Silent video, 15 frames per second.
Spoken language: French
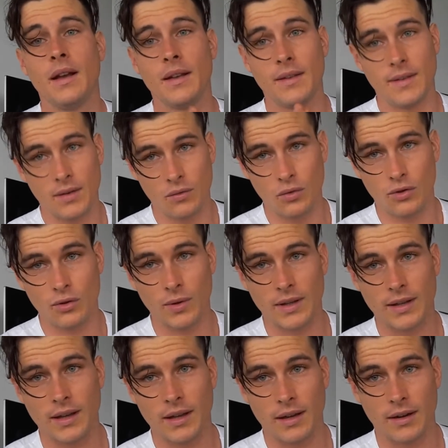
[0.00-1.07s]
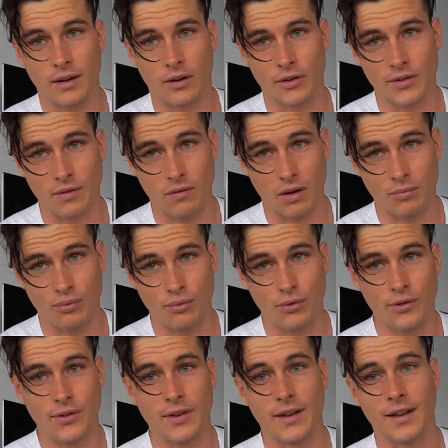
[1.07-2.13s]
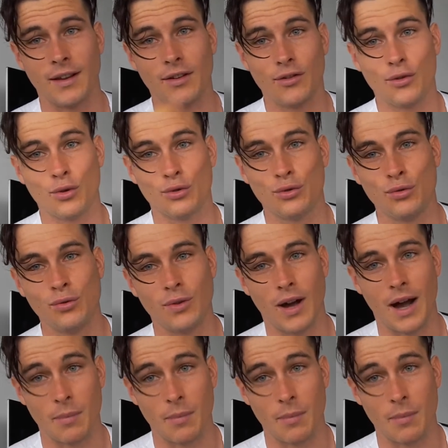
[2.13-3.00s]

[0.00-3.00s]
si vous souhaitez en savoir plus et surtout